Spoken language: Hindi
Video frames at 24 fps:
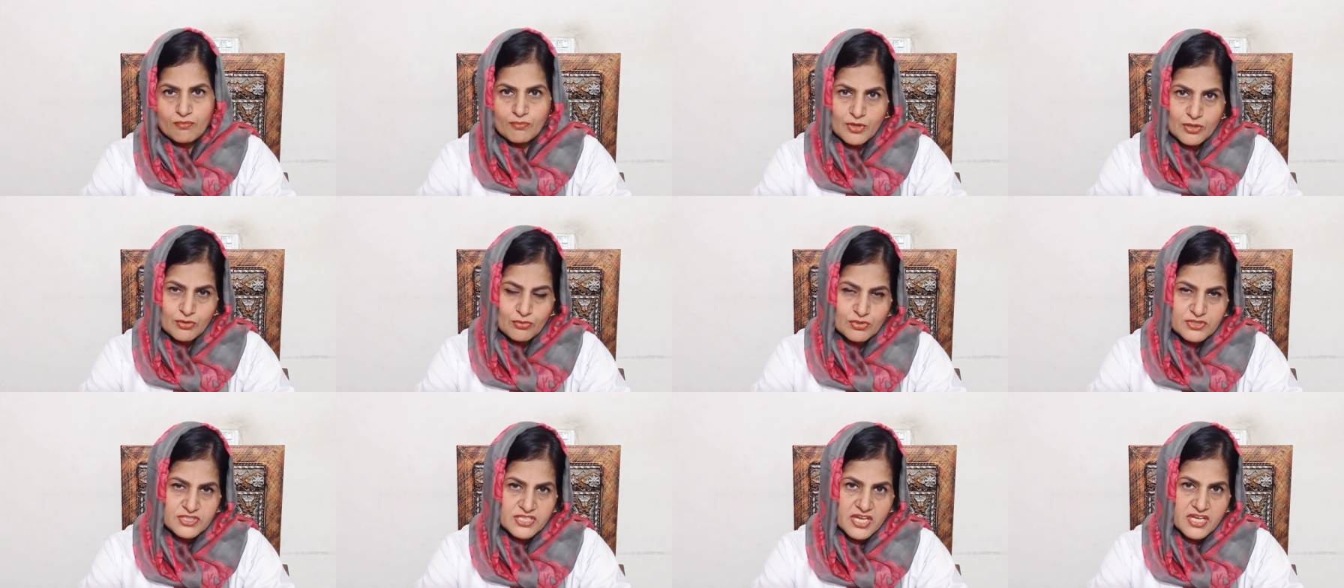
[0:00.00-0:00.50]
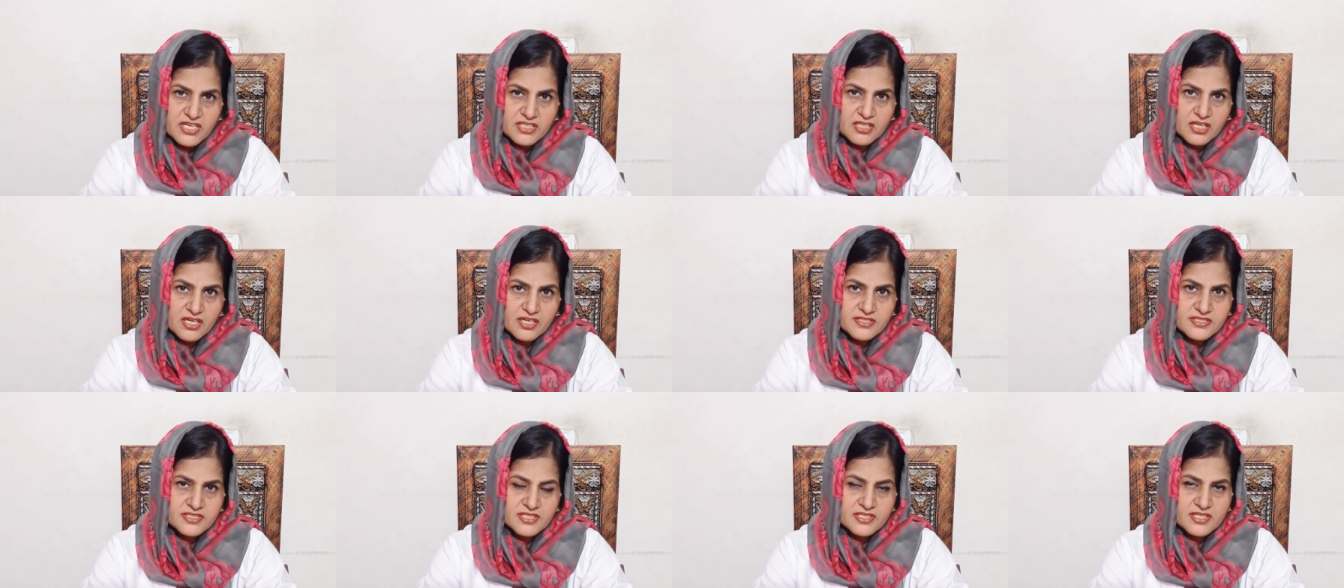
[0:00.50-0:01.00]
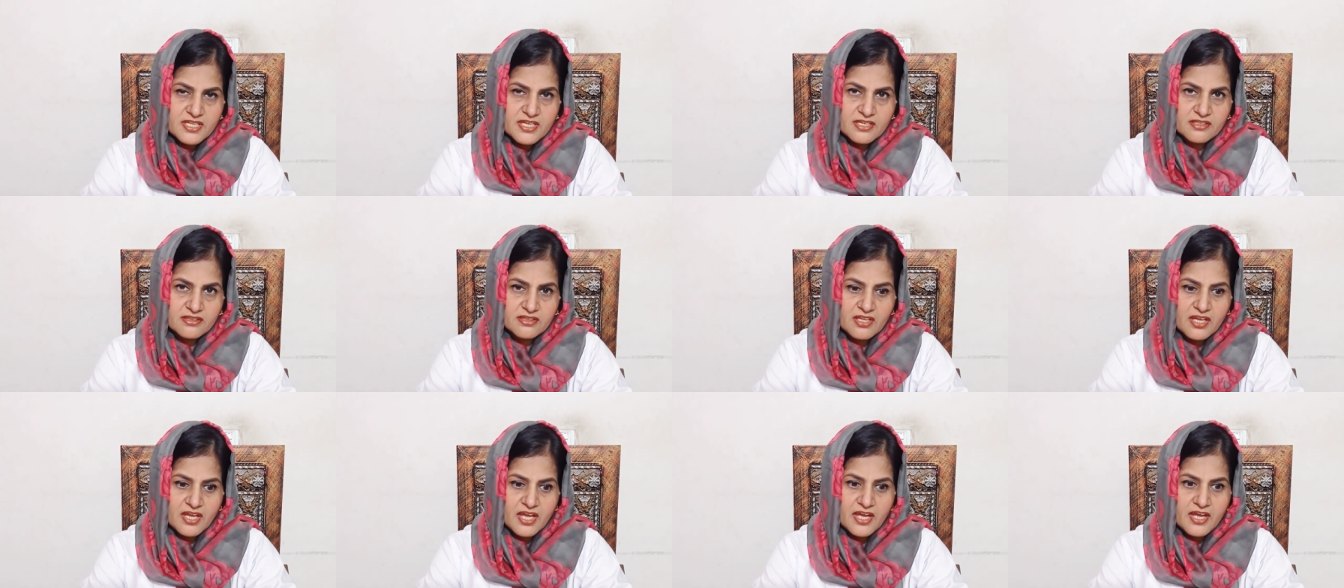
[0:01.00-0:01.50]
बिल्कुल सही तरह से
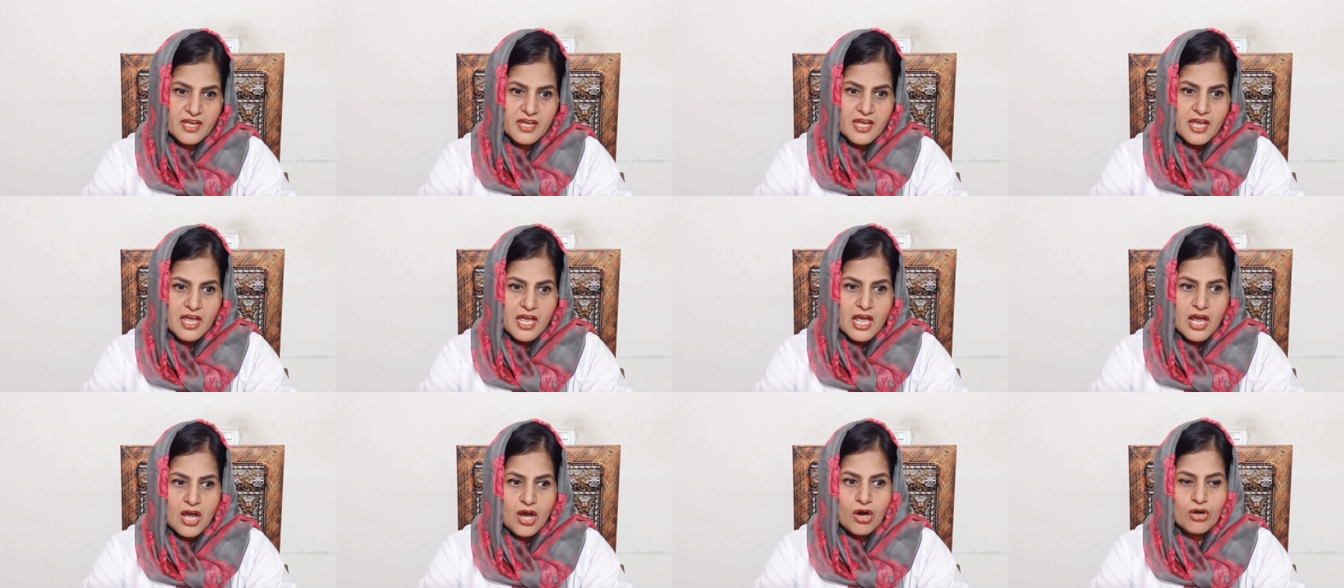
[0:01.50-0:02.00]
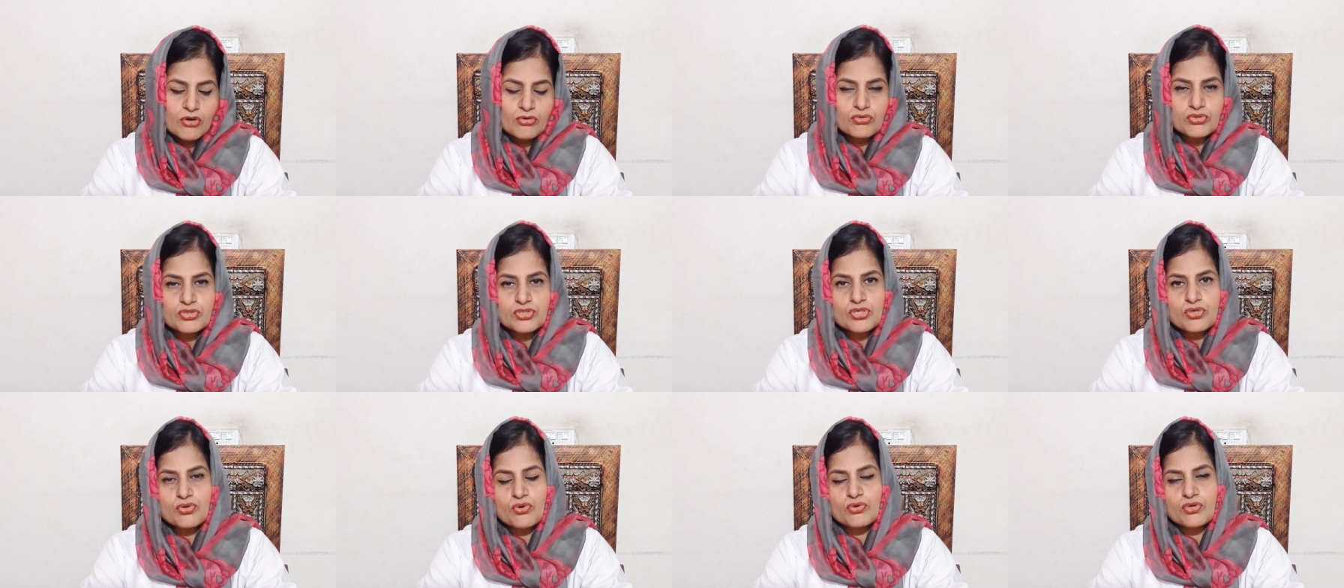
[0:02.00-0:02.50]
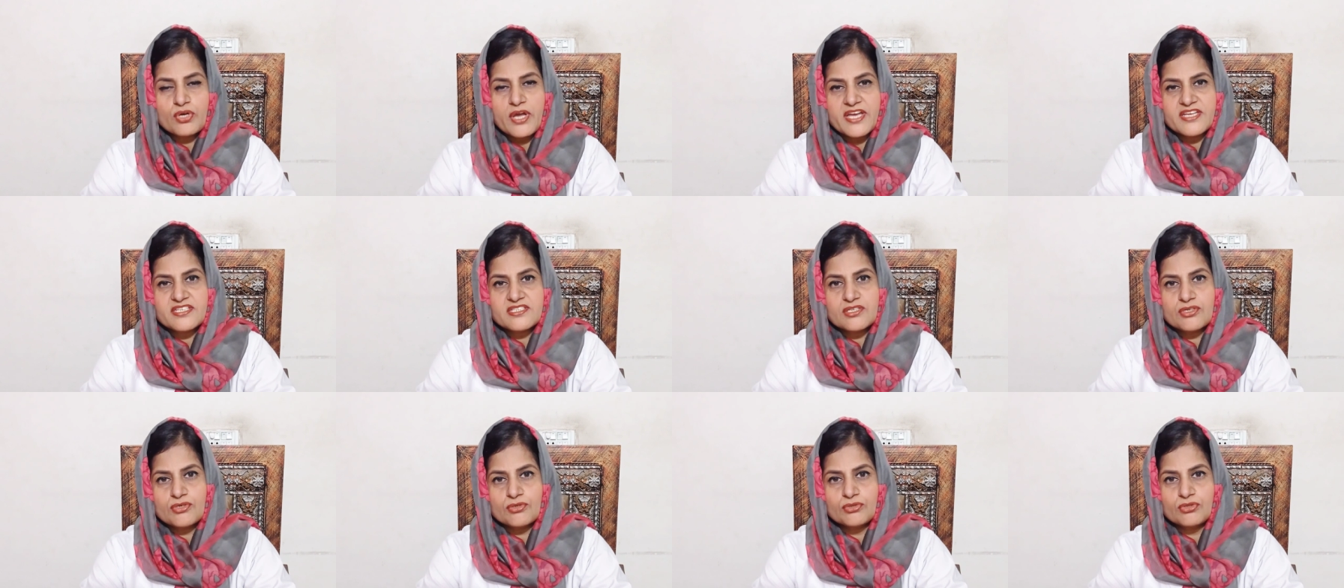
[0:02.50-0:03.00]
देखते हैं और कुछ लोग
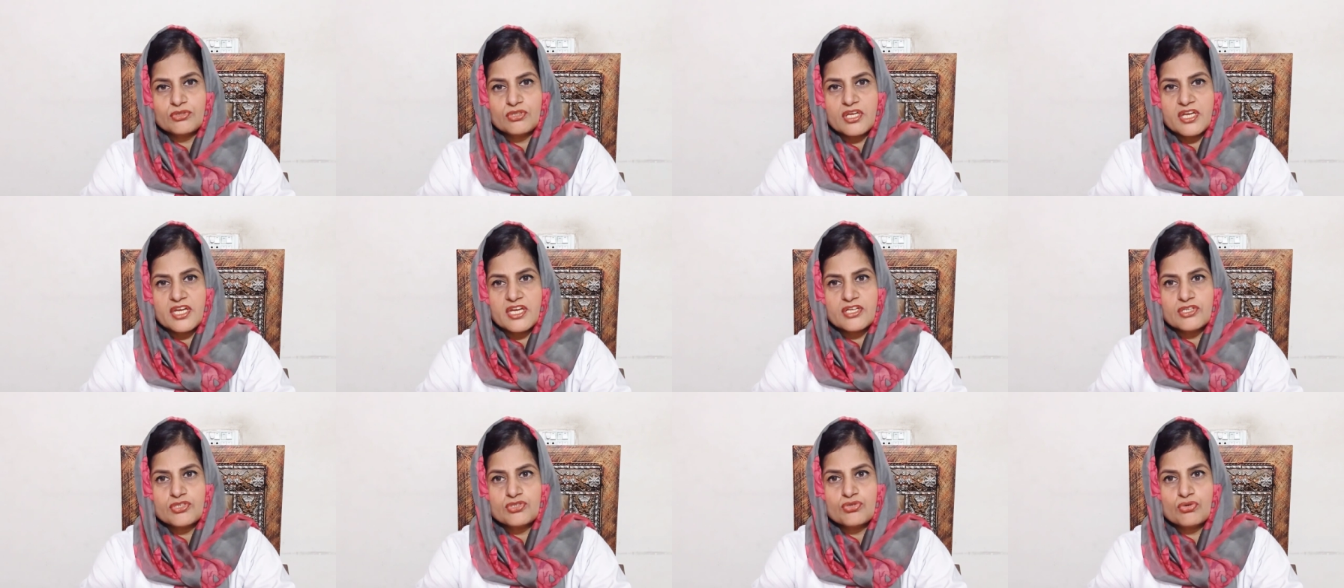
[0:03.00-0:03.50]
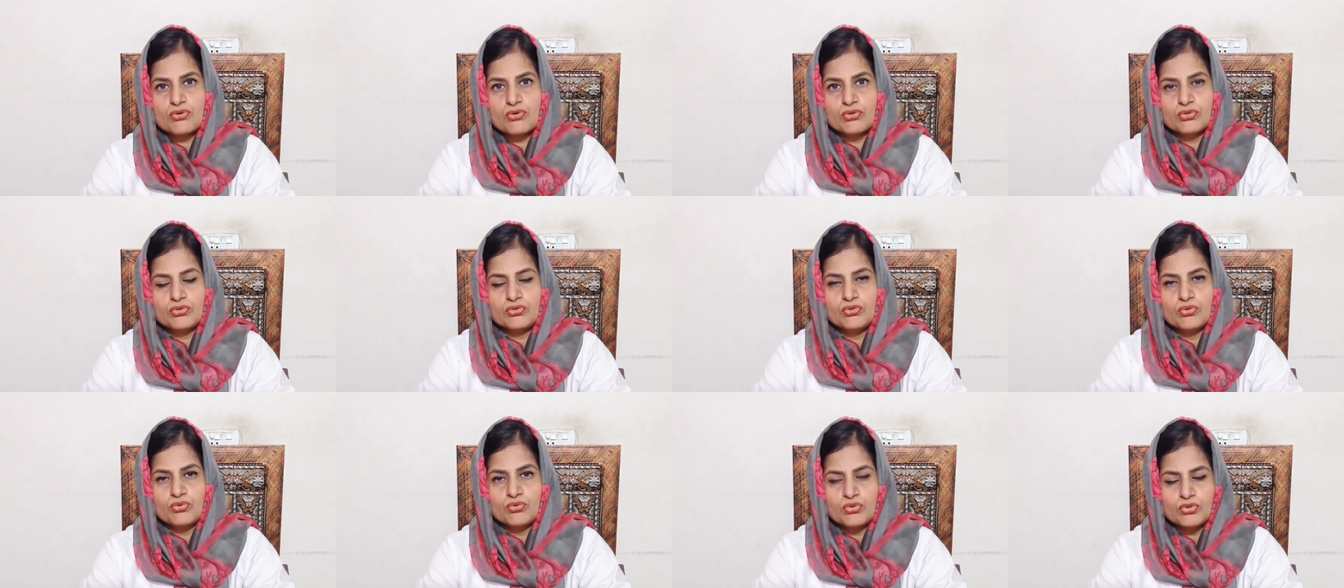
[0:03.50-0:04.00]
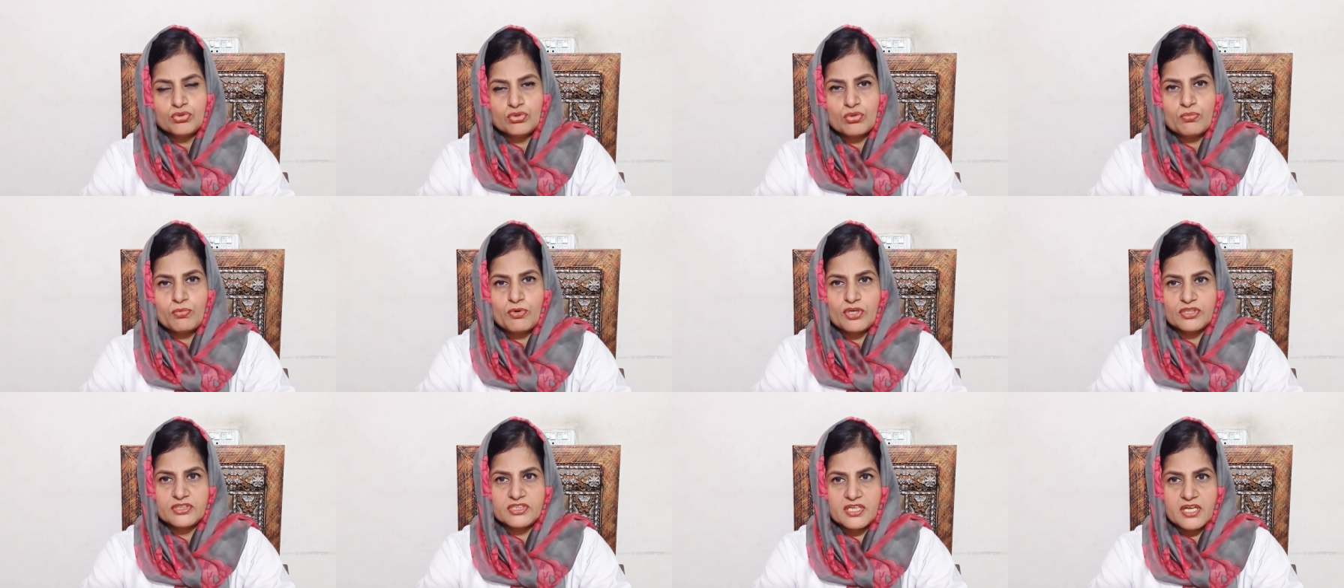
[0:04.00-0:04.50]
ऐसे होते हैं जो दूर तो
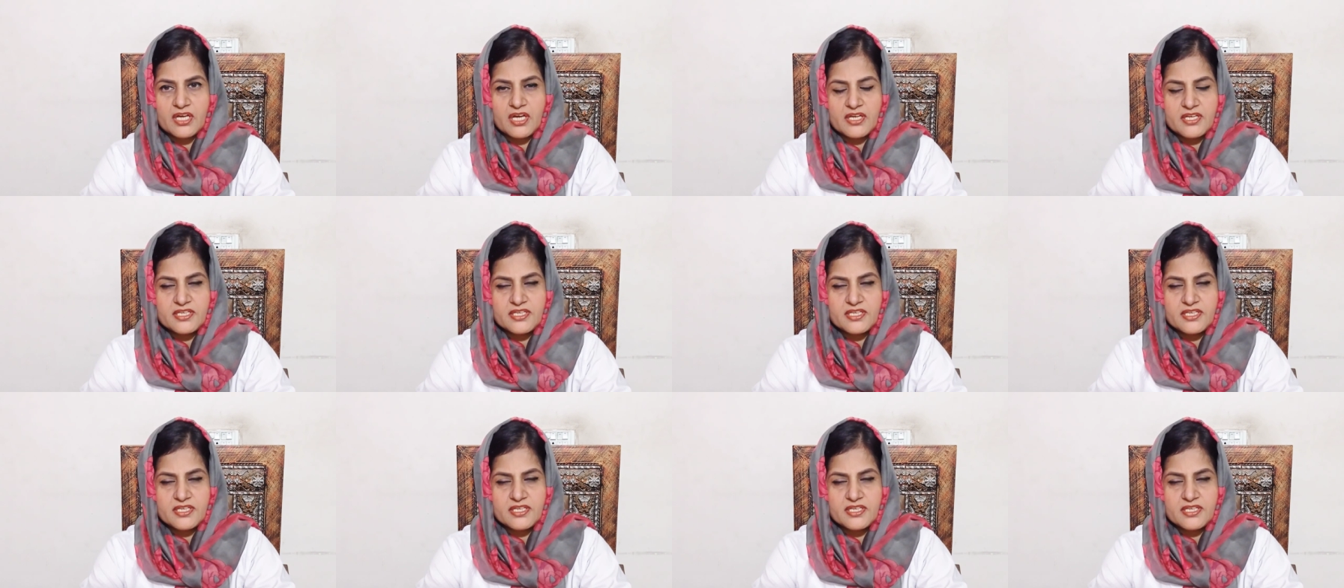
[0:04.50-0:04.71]
बहुत